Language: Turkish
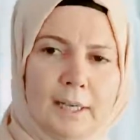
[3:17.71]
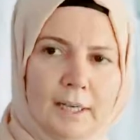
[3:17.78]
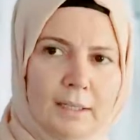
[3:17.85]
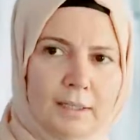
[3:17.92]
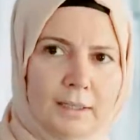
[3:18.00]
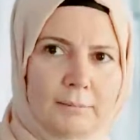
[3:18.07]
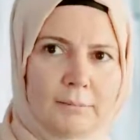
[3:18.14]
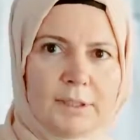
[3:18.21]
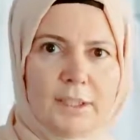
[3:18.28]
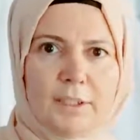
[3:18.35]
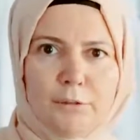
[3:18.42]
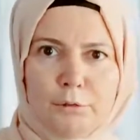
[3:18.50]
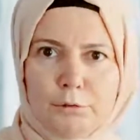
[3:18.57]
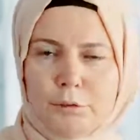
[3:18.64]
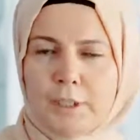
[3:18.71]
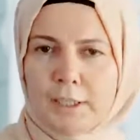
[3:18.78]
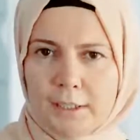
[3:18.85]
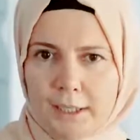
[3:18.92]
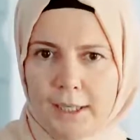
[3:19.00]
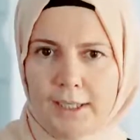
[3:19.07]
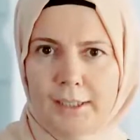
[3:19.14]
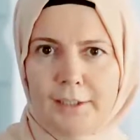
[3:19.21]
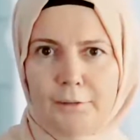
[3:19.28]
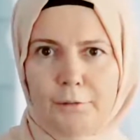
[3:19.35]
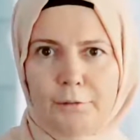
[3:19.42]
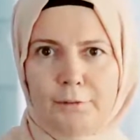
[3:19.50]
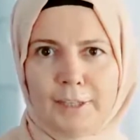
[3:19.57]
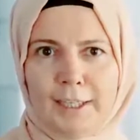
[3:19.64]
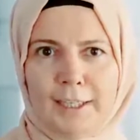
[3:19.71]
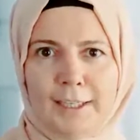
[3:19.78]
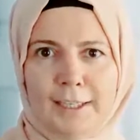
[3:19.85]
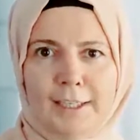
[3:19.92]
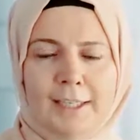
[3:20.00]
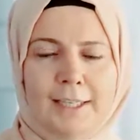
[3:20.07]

Aldığımız geri dönüşler gayet güzel.